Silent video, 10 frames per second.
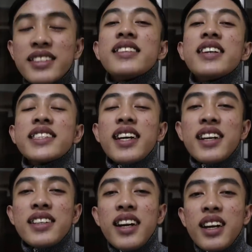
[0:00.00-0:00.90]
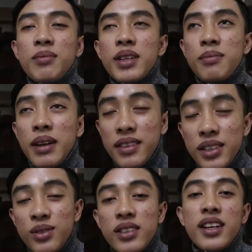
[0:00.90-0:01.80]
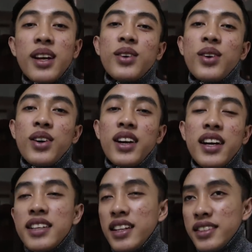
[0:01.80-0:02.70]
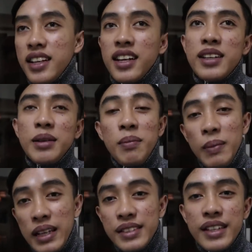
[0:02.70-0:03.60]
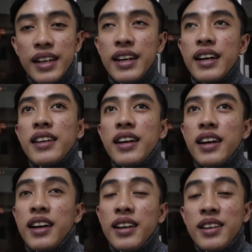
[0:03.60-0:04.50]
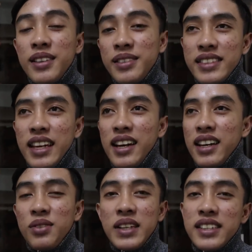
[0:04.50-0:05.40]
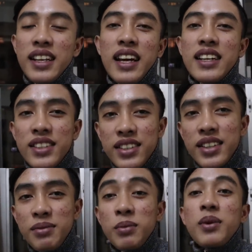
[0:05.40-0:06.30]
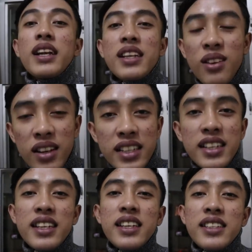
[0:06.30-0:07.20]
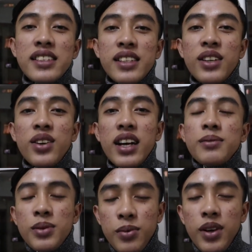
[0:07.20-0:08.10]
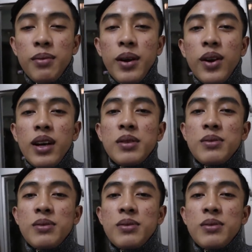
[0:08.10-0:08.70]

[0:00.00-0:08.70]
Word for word: dan sekarang kita akan menikmati suasana Hong Kong jalan-jalan belanja dan ya refreshing lah gitu mumpung ada di luar negeri di negeri orang semoga barokah